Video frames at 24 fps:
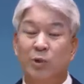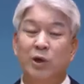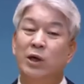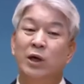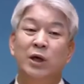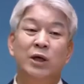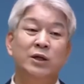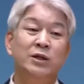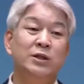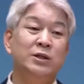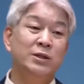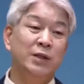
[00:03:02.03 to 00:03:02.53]
뭐
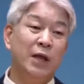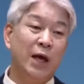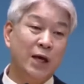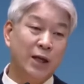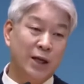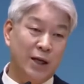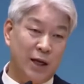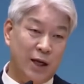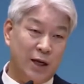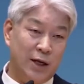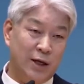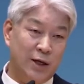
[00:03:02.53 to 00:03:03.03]
그런
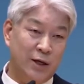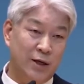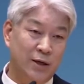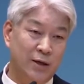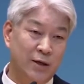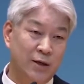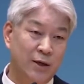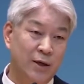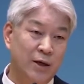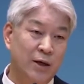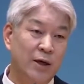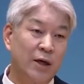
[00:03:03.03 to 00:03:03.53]
스타일이 아니야
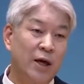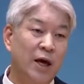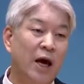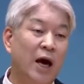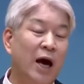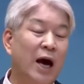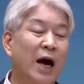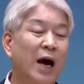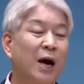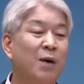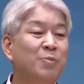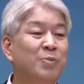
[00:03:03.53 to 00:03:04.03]

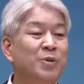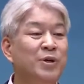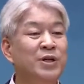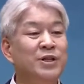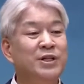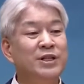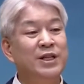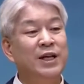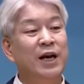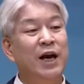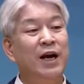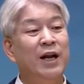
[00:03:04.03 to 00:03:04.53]

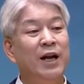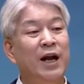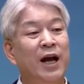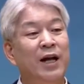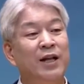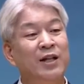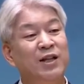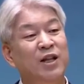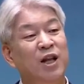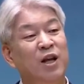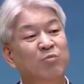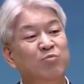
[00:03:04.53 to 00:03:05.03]
아버지가
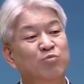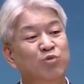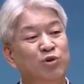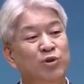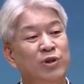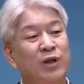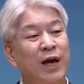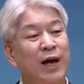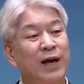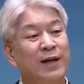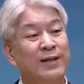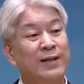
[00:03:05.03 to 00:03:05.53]
나한테
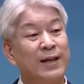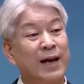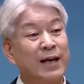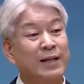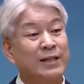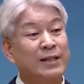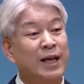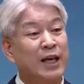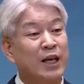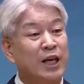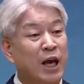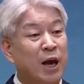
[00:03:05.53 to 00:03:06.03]
부탁한
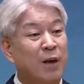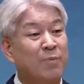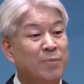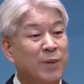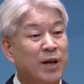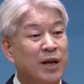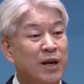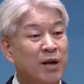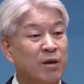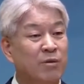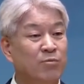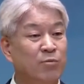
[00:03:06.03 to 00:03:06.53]
양새끼 한
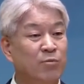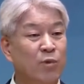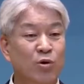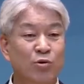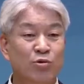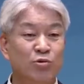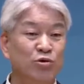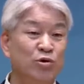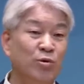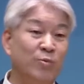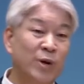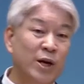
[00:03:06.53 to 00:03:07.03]
마리는
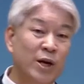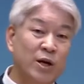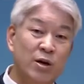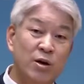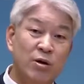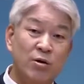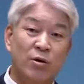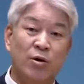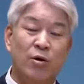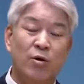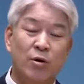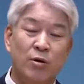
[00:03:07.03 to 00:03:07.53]
목숨을
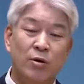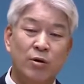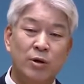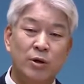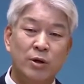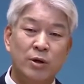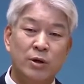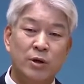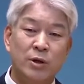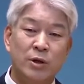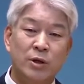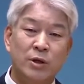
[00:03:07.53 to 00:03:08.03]
걸고
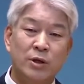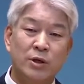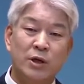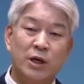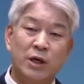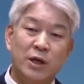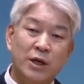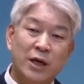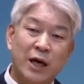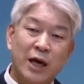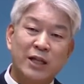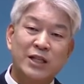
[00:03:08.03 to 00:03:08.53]

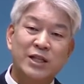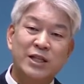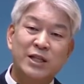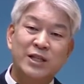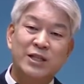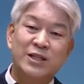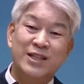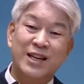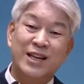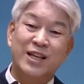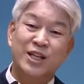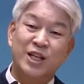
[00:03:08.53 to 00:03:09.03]
끝까지
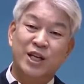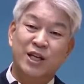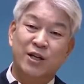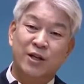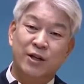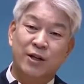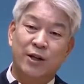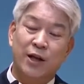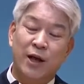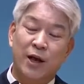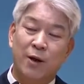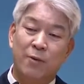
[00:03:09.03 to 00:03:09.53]

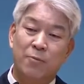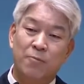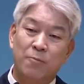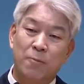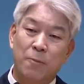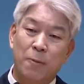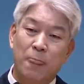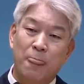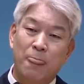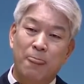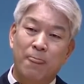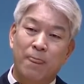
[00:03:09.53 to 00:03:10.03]
지키는데
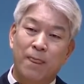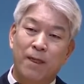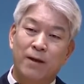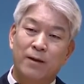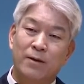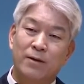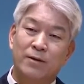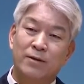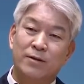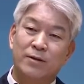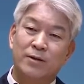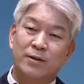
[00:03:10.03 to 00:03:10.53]

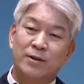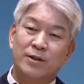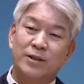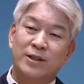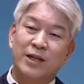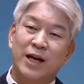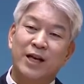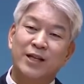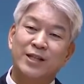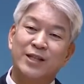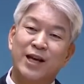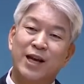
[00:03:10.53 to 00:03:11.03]

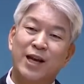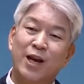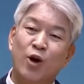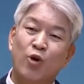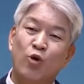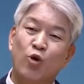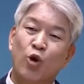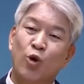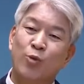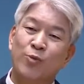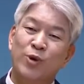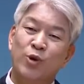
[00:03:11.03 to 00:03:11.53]
사자나
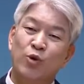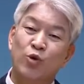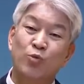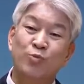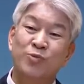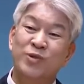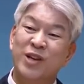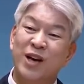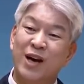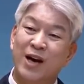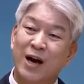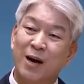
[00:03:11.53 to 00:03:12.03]
곰이
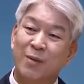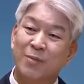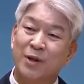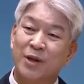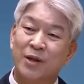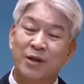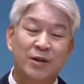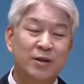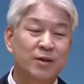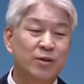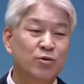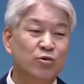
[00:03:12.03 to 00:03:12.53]
움켜가면
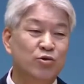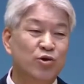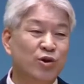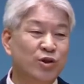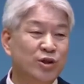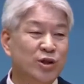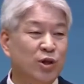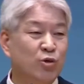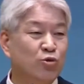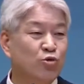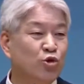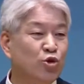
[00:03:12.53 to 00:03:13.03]

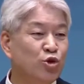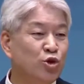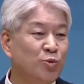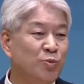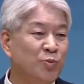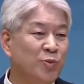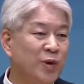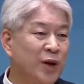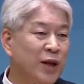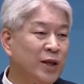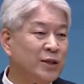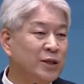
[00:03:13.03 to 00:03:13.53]
추적
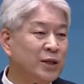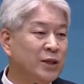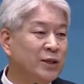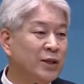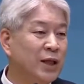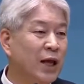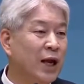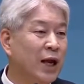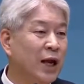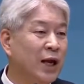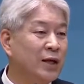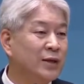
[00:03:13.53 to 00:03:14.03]
60분에서
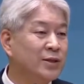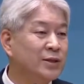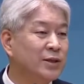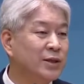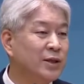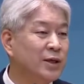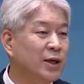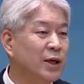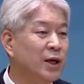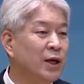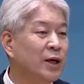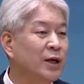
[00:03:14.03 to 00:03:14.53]

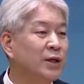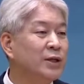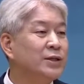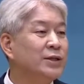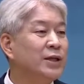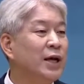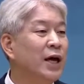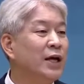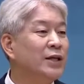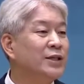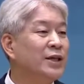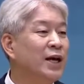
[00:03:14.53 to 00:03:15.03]
따라가서
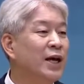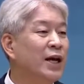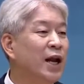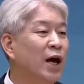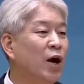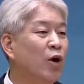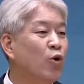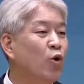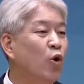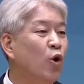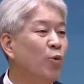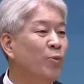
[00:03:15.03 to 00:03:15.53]

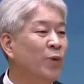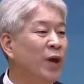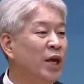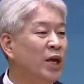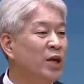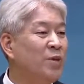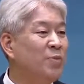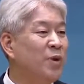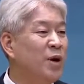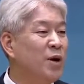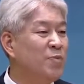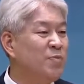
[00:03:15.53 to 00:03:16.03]
사자나 곰의
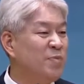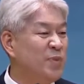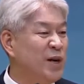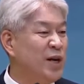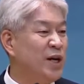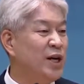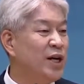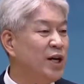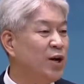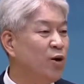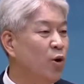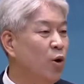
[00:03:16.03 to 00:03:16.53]
입을
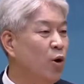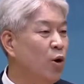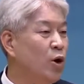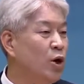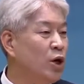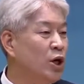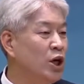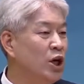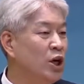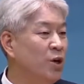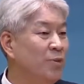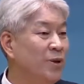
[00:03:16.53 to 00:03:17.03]
벌리고
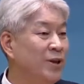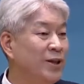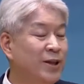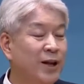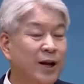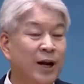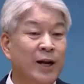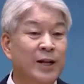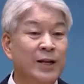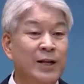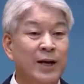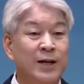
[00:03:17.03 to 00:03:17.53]
입에
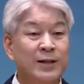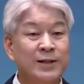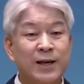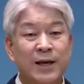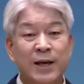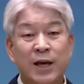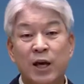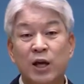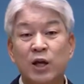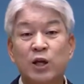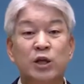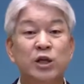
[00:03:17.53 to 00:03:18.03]
들어간
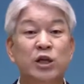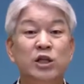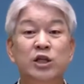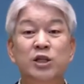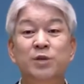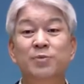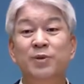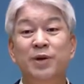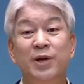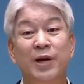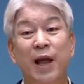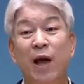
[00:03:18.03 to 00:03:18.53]
양새끼를
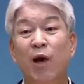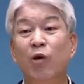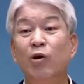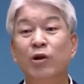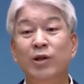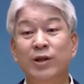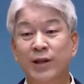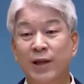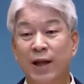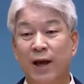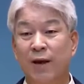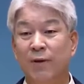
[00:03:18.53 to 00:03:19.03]

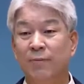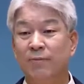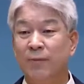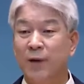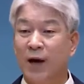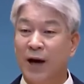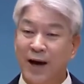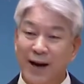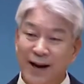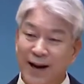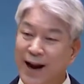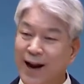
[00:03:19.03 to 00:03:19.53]
끄집어내올 때
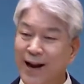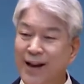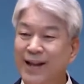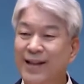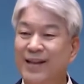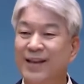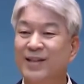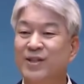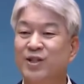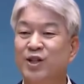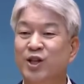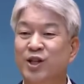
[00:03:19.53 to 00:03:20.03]

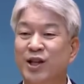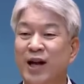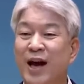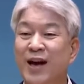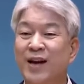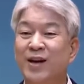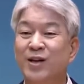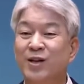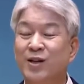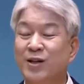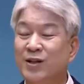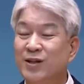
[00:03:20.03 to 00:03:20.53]
하나님께서
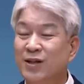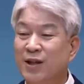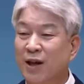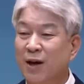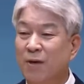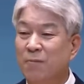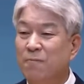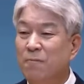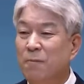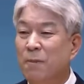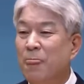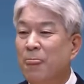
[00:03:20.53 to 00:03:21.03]
나를
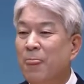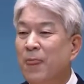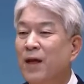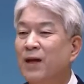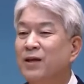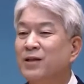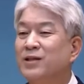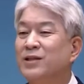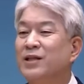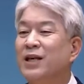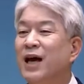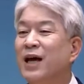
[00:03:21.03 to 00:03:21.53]
그때
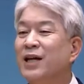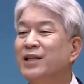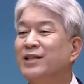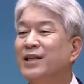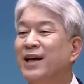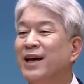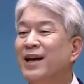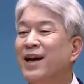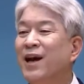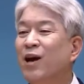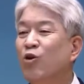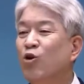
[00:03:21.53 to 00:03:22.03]

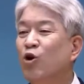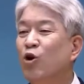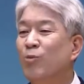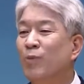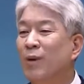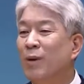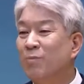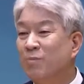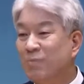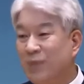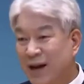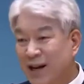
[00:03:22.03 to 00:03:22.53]
사자나
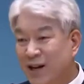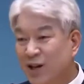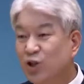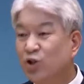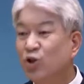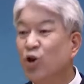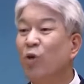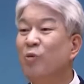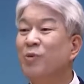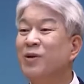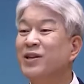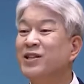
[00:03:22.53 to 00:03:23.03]
곰의
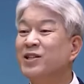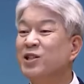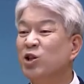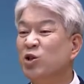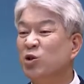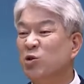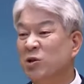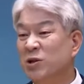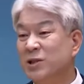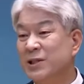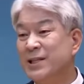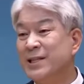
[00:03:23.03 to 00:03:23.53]

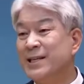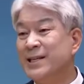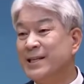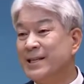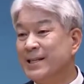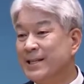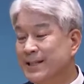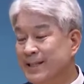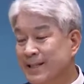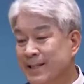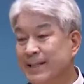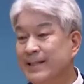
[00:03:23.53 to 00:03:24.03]
발톱에서도
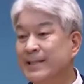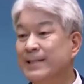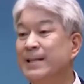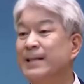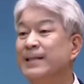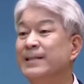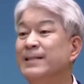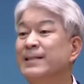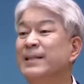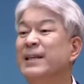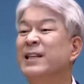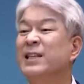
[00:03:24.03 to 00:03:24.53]
지키
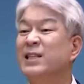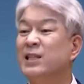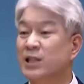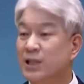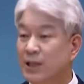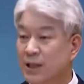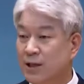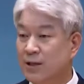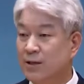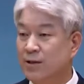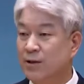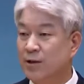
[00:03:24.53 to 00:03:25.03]
썼었은
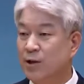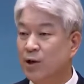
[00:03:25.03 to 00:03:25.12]
적,